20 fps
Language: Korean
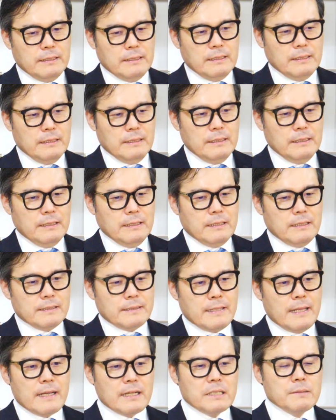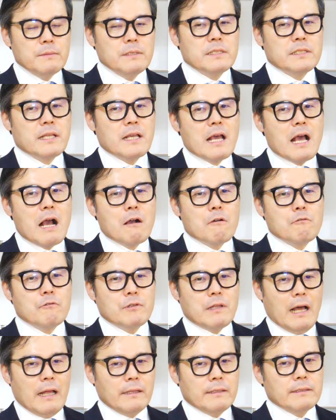어, 세금을
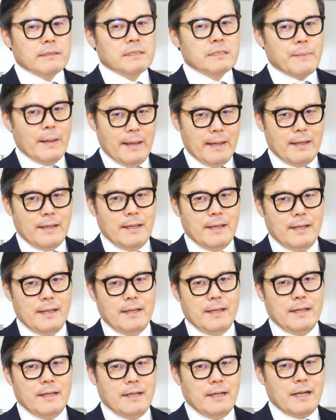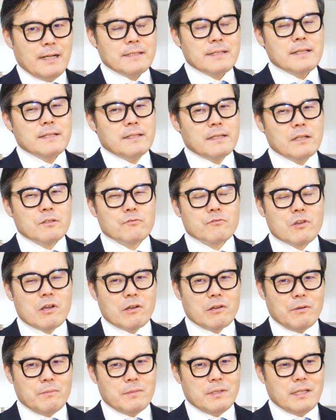제하고 난 금액 예, 항상 이게
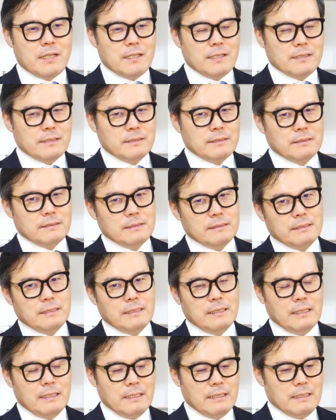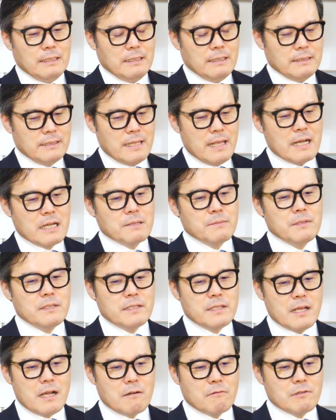중요한 겁니다. 예,
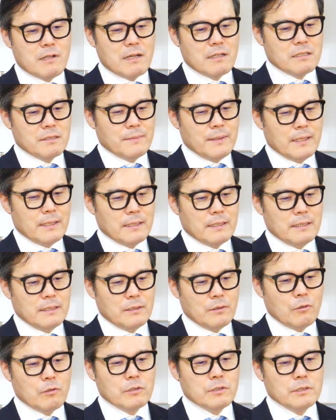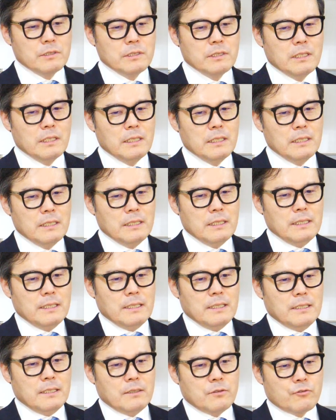세금을 제하고 난 금액 또는
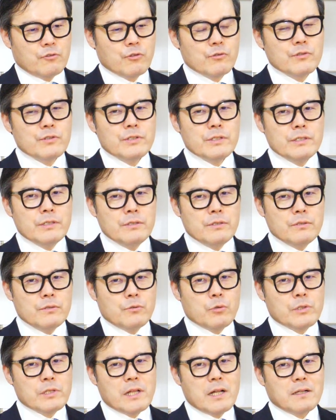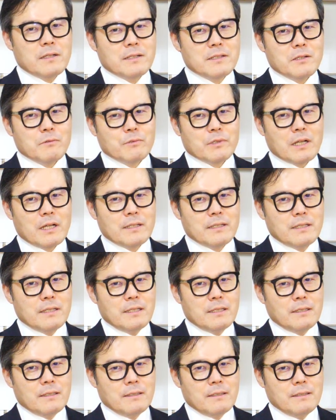준조세라 그러죠 우리가
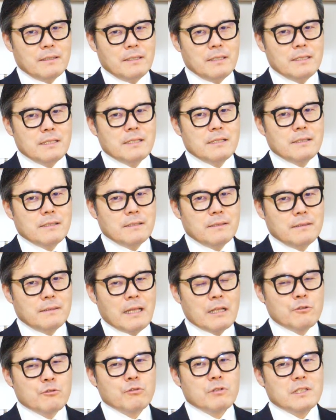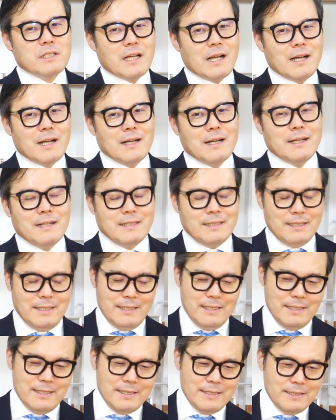이 대출이자
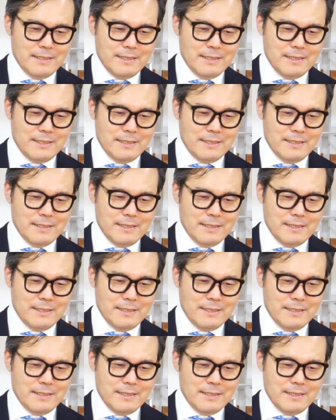예.